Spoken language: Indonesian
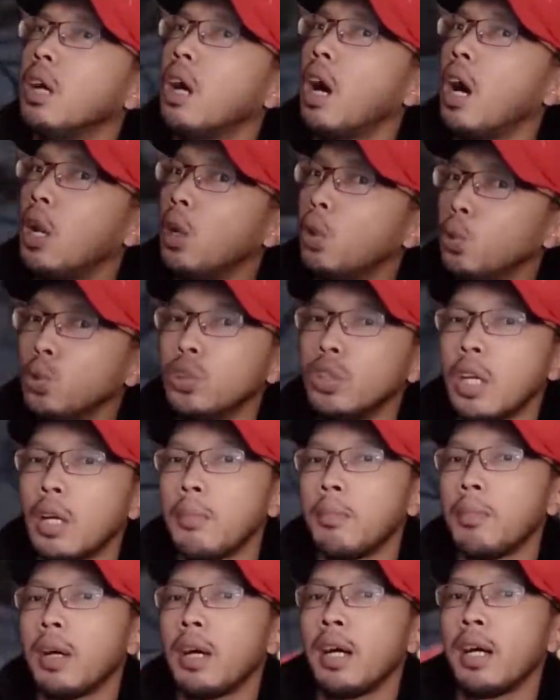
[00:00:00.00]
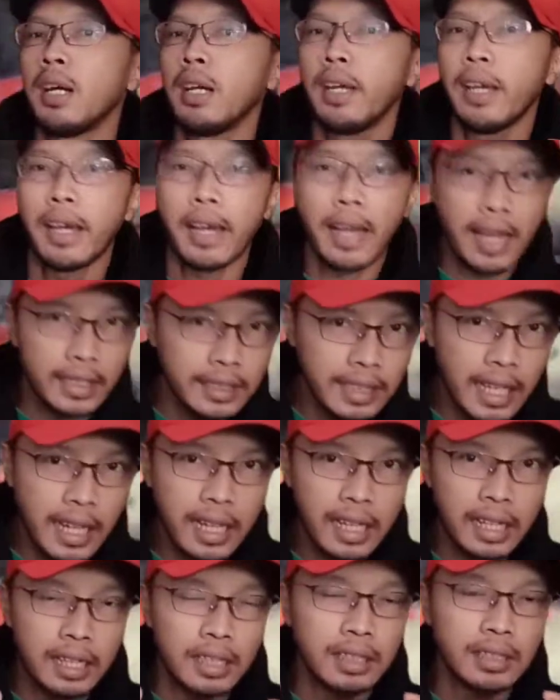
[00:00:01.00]
halus sama yang
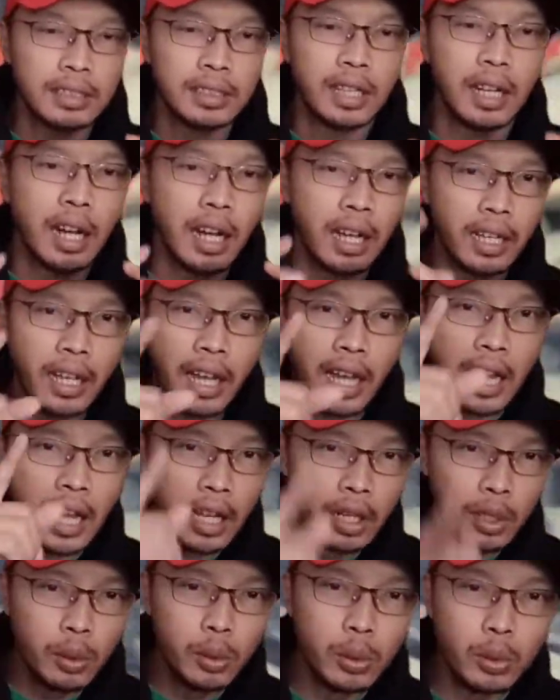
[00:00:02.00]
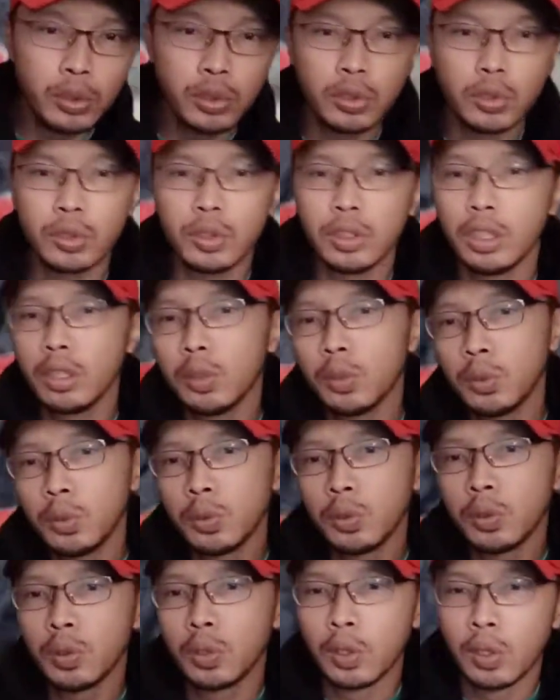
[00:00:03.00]
kasar nah yang halus itu
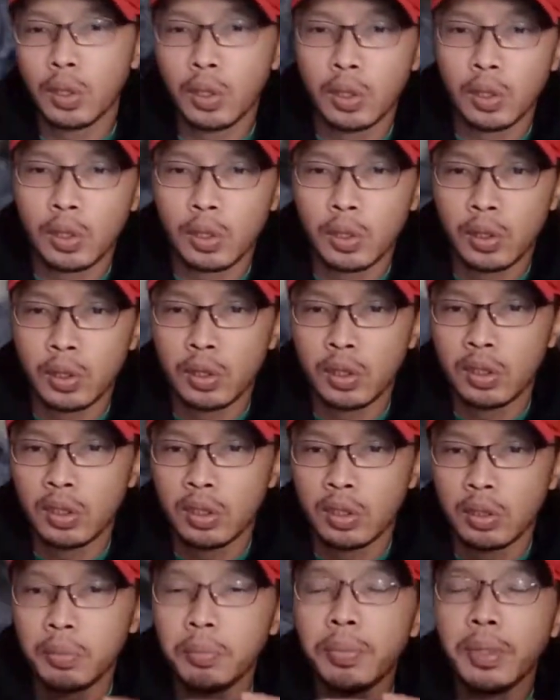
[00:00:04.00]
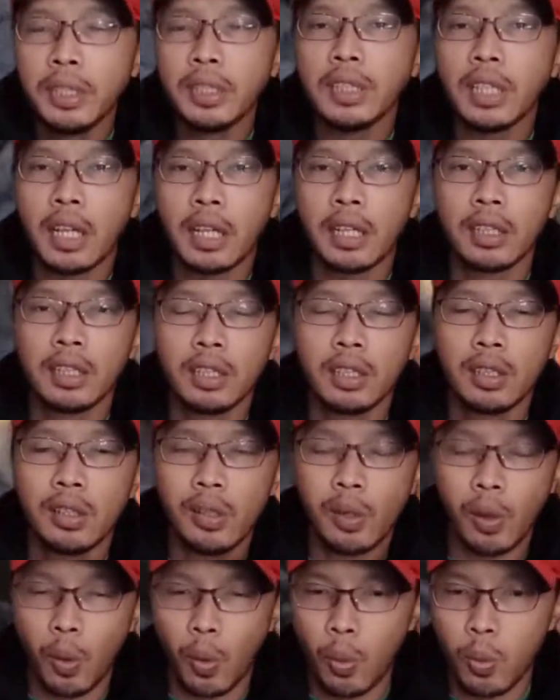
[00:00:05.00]
bisa di
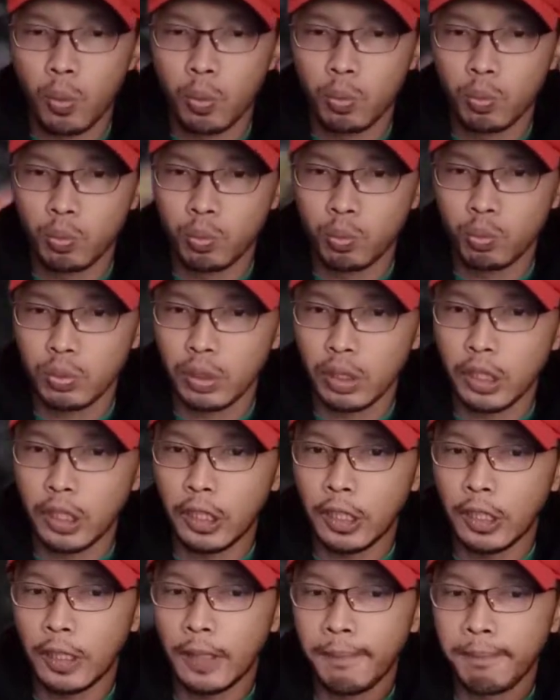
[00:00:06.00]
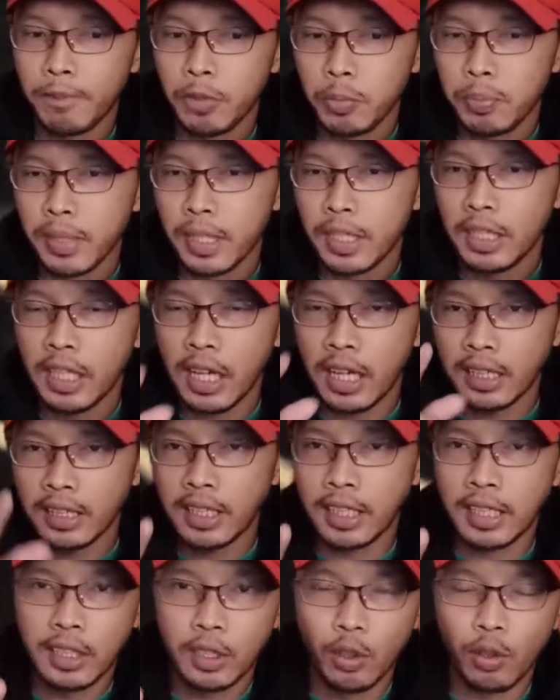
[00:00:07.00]
grow untuk beninya
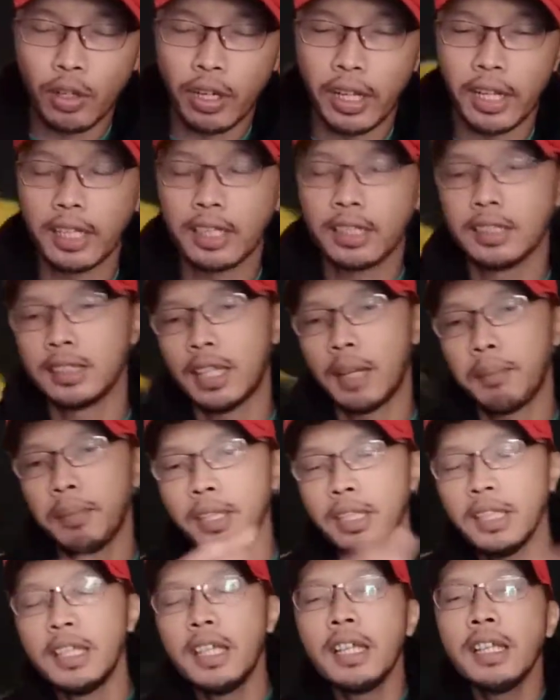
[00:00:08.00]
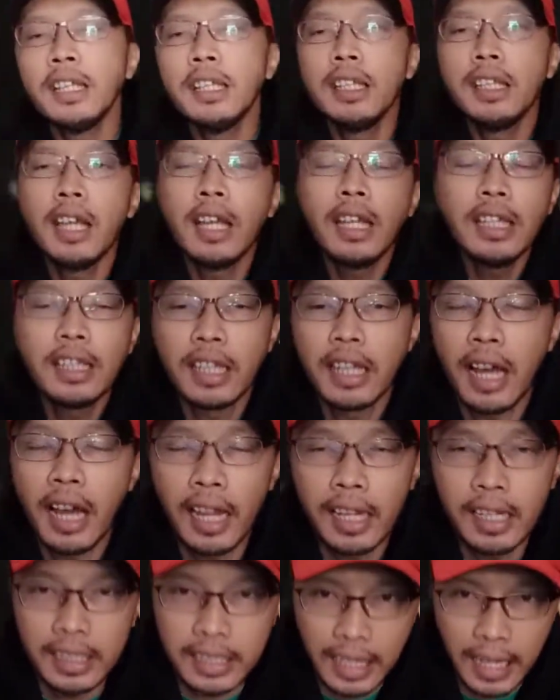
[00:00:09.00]
menjadi jadi oranye tapi dia, dia tidak
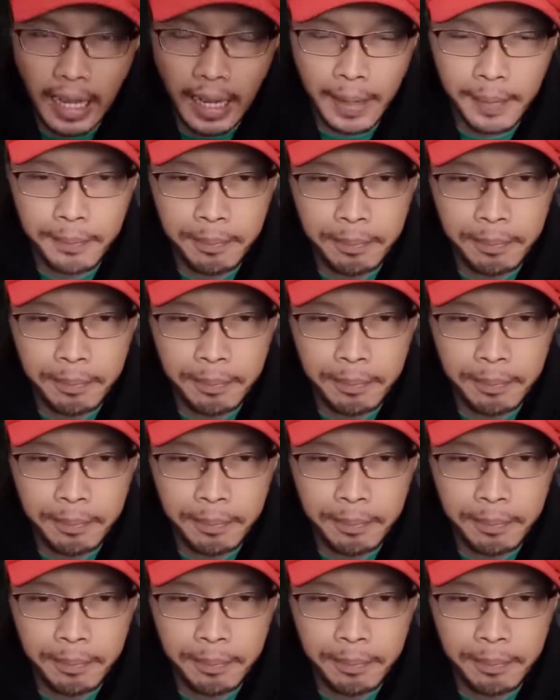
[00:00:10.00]
akan hilang